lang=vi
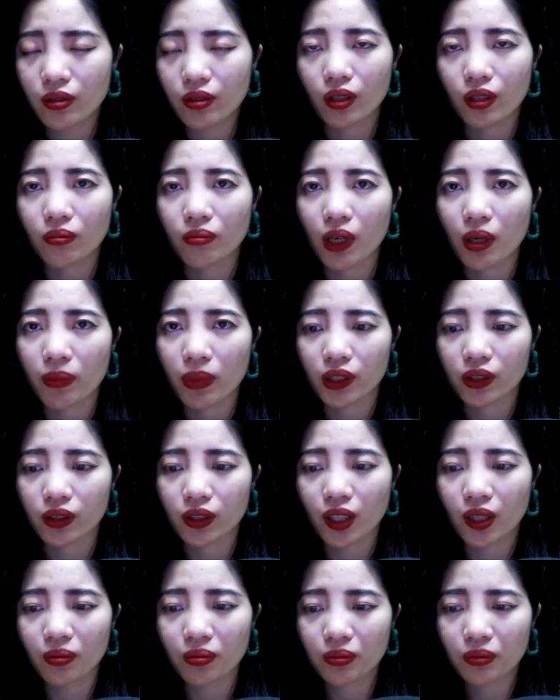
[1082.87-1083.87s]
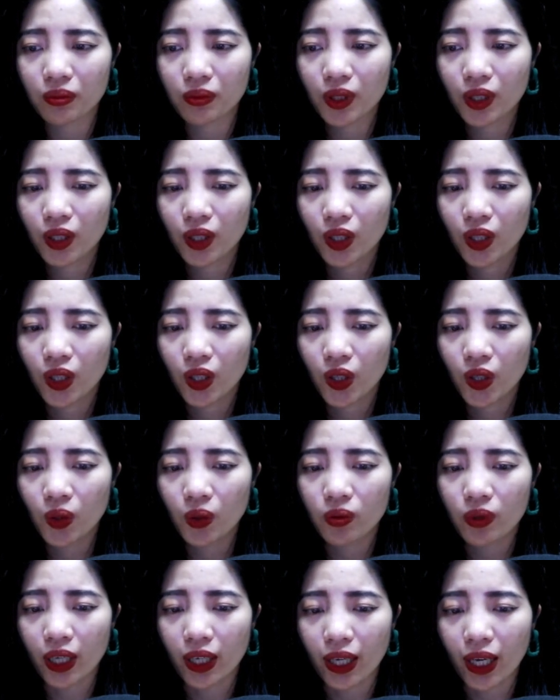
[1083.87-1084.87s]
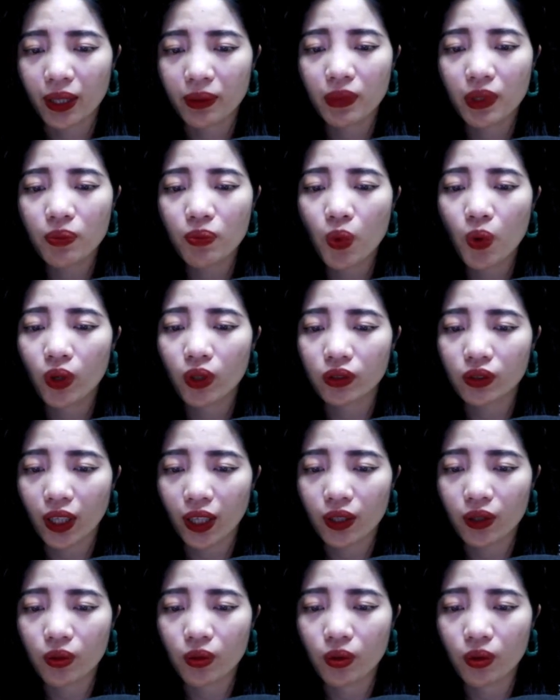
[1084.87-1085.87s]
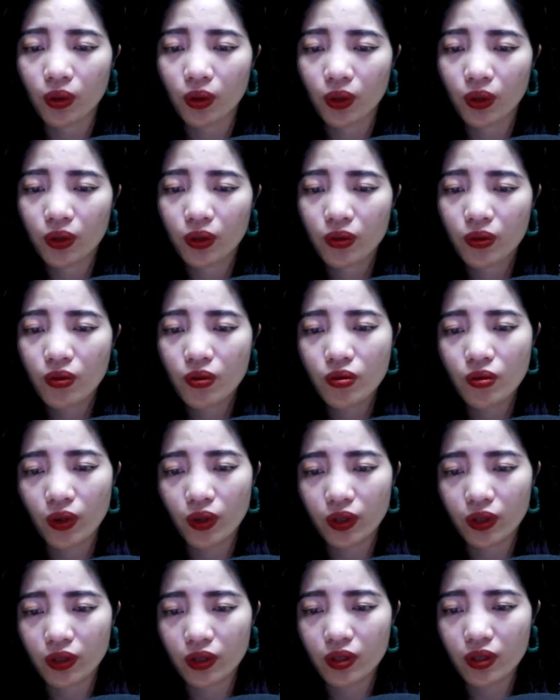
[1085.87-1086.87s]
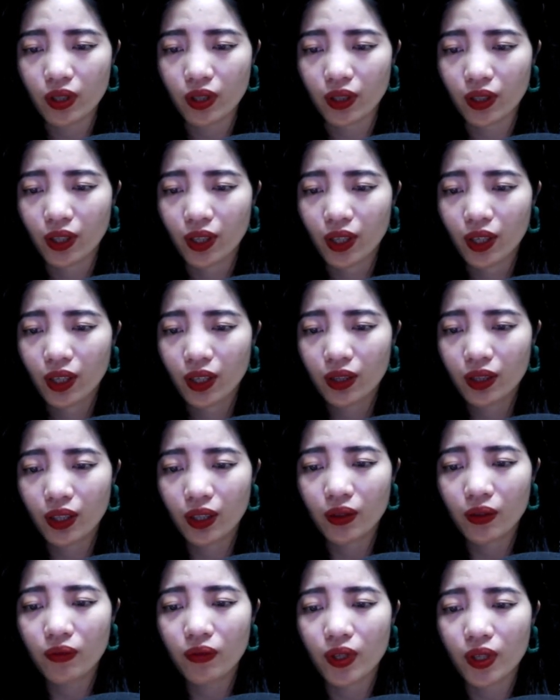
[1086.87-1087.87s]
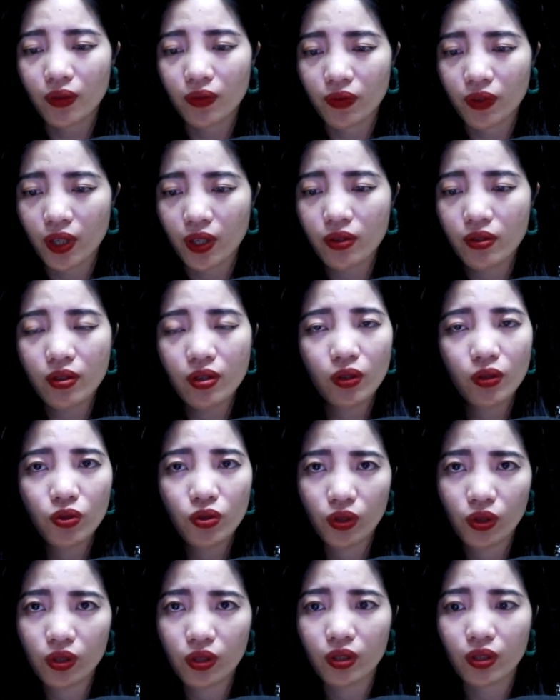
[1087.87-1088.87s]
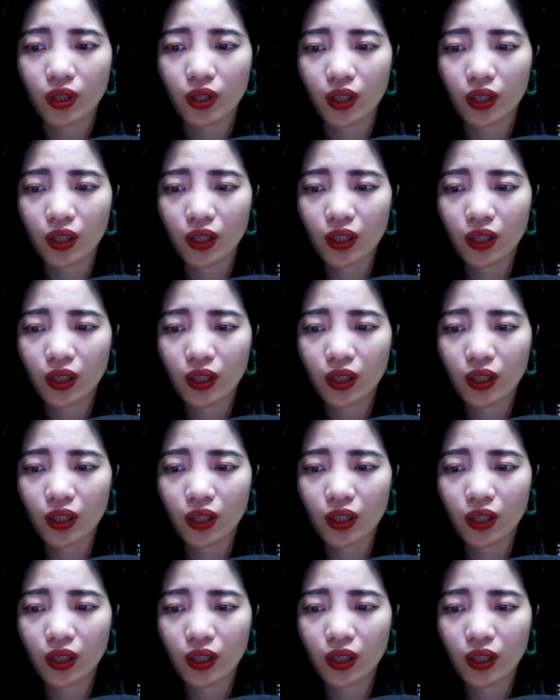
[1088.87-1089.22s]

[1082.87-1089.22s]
được mà bật khóc. Lúc này anh mới buông tay cô, rồi đứng dậy, tiến về phía trước chốt cửa.